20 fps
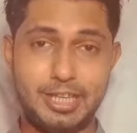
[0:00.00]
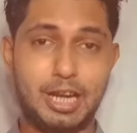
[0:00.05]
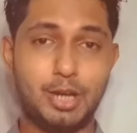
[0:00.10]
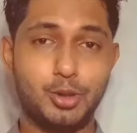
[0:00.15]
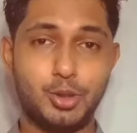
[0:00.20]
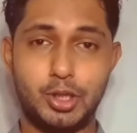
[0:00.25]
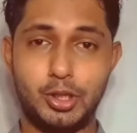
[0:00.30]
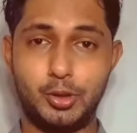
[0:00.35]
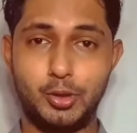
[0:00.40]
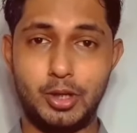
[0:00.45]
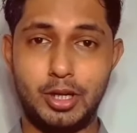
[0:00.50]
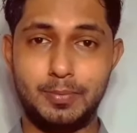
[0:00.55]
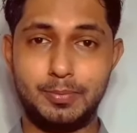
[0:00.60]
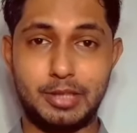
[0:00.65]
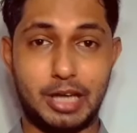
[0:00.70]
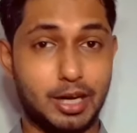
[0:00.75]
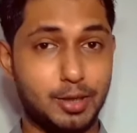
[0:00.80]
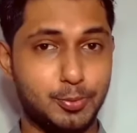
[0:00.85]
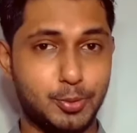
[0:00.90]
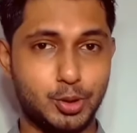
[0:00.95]
নিয়ে আলোচনা করলাম
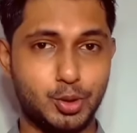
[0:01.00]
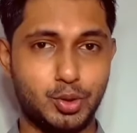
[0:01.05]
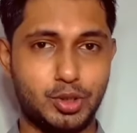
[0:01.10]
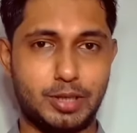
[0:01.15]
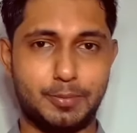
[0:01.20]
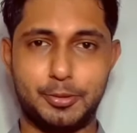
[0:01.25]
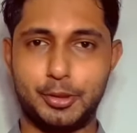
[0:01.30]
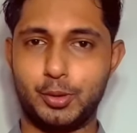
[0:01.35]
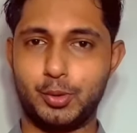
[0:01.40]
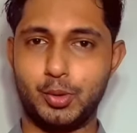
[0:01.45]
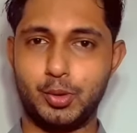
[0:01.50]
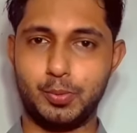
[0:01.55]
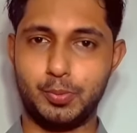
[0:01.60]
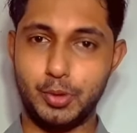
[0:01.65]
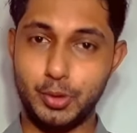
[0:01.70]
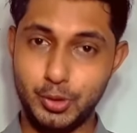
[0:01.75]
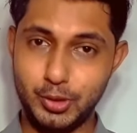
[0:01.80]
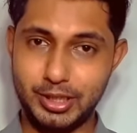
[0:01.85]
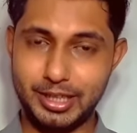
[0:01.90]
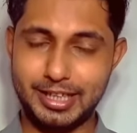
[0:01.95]
তার উপর যদি আপনার কোনো
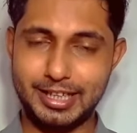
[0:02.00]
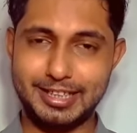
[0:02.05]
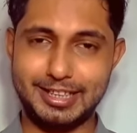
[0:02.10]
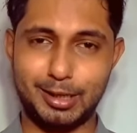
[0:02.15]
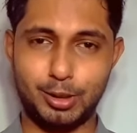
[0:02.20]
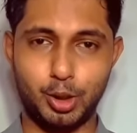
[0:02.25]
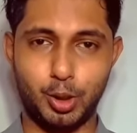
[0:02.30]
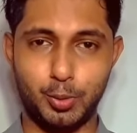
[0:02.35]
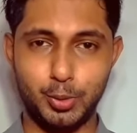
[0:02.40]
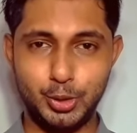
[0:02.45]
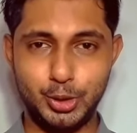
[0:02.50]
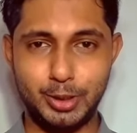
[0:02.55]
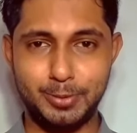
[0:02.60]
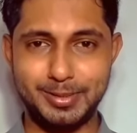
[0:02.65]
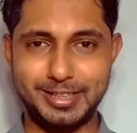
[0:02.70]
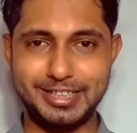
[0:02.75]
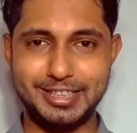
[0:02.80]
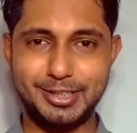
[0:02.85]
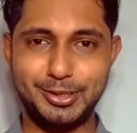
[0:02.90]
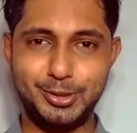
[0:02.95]
প্রশ্ন থাকে তাহলে অবশ্যই
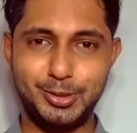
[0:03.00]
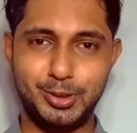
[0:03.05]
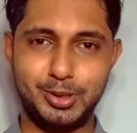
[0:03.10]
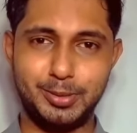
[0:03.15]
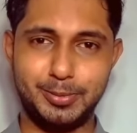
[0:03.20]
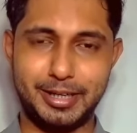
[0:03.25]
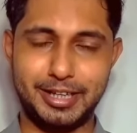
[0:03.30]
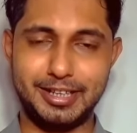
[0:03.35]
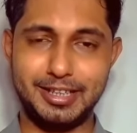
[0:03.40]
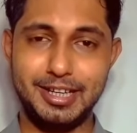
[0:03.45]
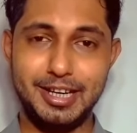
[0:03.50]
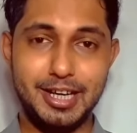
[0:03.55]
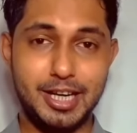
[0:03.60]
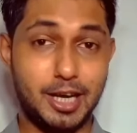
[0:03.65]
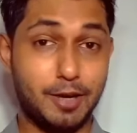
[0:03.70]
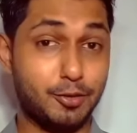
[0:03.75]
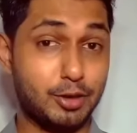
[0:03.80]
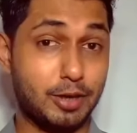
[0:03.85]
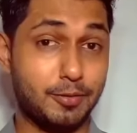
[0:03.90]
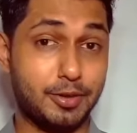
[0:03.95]
আমাকে জিজ্ঞেস করতে পারেন
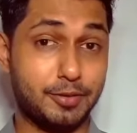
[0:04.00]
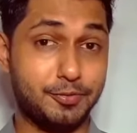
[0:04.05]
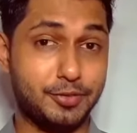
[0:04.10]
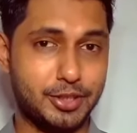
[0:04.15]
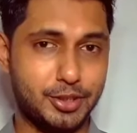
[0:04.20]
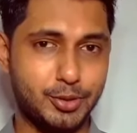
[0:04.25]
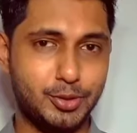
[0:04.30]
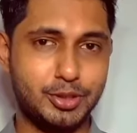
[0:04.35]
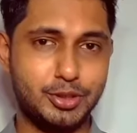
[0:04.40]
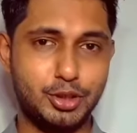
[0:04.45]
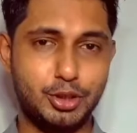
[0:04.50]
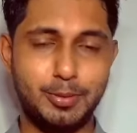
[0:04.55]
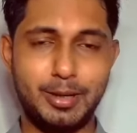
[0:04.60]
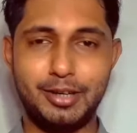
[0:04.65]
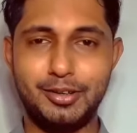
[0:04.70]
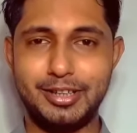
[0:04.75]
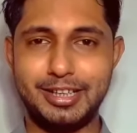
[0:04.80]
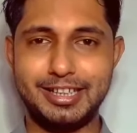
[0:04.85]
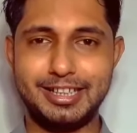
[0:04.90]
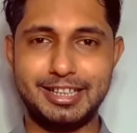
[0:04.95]
এবং আমার ভিডিওটি যদি
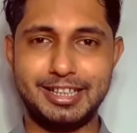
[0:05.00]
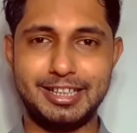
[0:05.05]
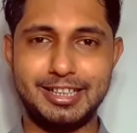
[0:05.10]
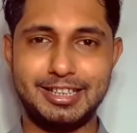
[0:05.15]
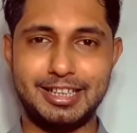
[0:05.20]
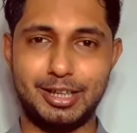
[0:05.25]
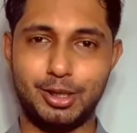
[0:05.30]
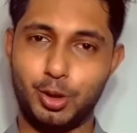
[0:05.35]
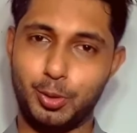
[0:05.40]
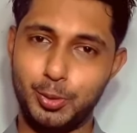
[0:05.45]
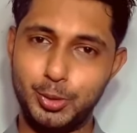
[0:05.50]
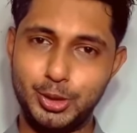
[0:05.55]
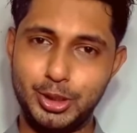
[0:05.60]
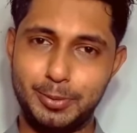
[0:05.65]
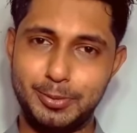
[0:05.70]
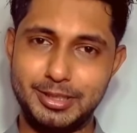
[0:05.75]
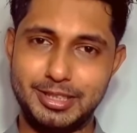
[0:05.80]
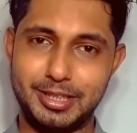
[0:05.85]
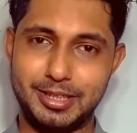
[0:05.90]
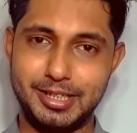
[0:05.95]
ভালো লেগে থাকে তাহলে অবশ্যই
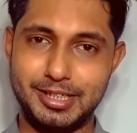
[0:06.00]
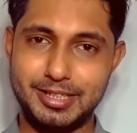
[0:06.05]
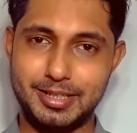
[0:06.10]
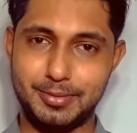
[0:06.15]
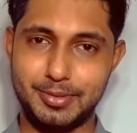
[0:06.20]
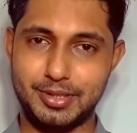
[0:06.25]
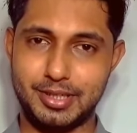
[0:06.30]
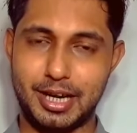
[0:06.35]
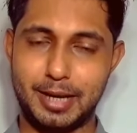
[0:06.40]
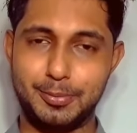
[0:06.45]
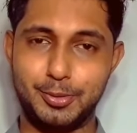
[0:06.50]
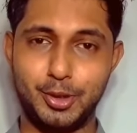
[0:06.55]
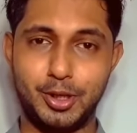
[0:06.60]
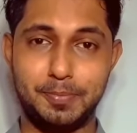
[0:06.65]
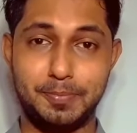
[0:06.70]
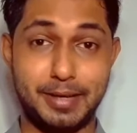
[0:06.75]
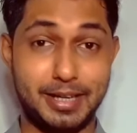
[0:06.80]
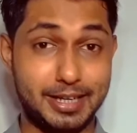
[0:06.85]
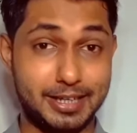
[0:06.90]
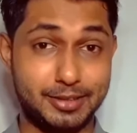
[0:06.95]
আমার চ্যানেলে সাবস্ক্রাইব করে
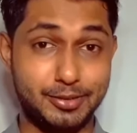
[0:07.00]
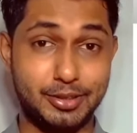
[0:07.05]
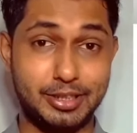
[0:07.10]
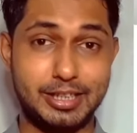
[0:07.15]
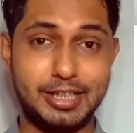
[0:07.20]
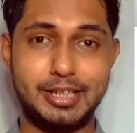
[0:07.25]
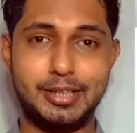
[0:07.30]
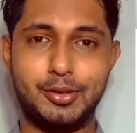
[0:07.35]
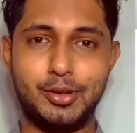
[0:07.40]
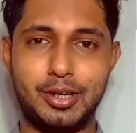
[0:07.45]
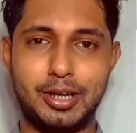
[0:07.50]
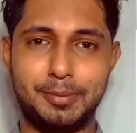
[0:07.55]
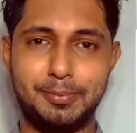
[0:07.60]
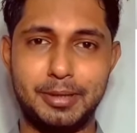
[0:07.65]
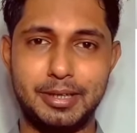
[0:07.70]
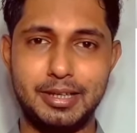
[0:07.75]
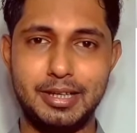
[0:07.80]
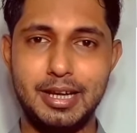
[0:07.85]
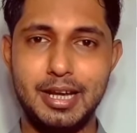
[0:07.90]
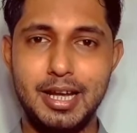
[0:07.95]
বেল আইকনে ক্লিক করে
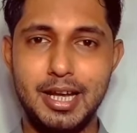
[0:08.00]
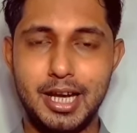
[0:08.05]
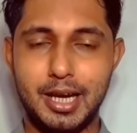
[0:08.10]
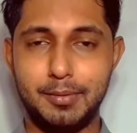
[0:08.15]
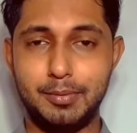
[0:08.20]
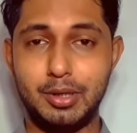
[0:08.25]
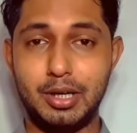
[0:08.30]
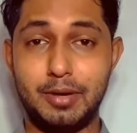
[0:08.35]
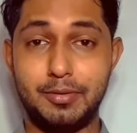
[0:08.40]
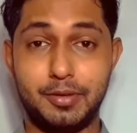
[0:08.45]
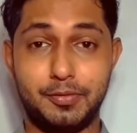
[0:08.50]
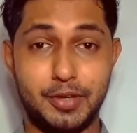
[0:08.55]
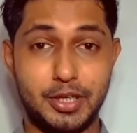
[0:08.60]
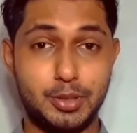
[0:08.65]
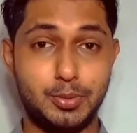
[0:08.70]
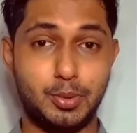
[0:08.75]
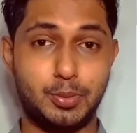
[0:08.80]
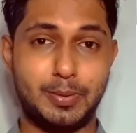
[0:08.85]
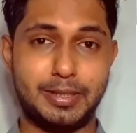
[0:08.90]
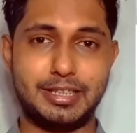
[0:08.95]
রাখবেন এবং আমার
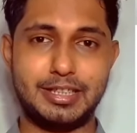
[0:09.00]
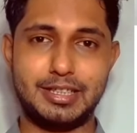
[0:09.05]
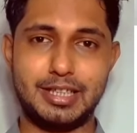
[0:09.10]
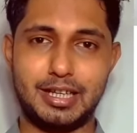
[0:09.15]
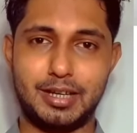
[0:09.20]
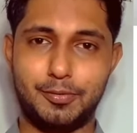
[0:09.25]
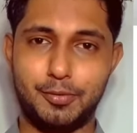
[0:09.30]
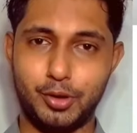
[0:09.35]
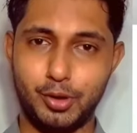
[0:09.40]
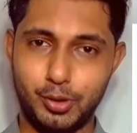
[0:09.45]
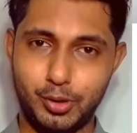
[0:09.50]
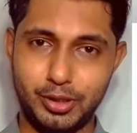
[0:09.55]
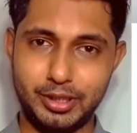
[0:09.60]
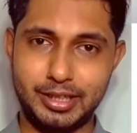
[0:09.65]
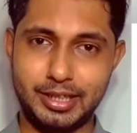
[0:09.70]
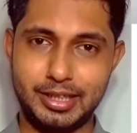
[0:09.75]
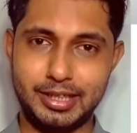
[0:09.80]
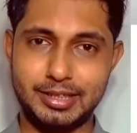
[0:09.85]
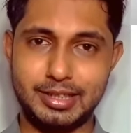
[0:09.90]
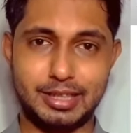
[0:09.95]
ফেসবুক পেজে যারা ফলো করে
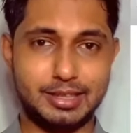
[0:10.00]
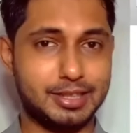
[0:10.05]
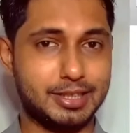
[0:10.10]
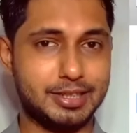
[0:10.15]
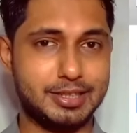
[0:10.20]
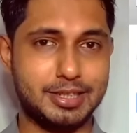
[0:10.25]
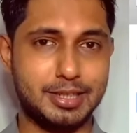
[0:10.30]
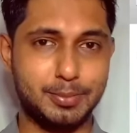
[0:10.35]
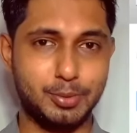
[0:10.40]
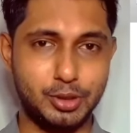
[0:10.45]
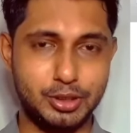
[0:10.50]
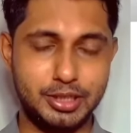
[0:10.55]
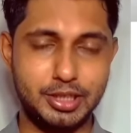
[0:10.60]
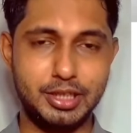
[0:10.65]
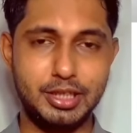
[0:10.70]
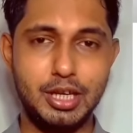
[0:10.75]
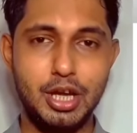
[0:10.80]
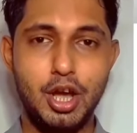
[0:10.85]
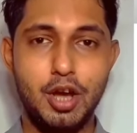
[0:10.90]
থাকেন তাদের ক্ষেত্রে বলছি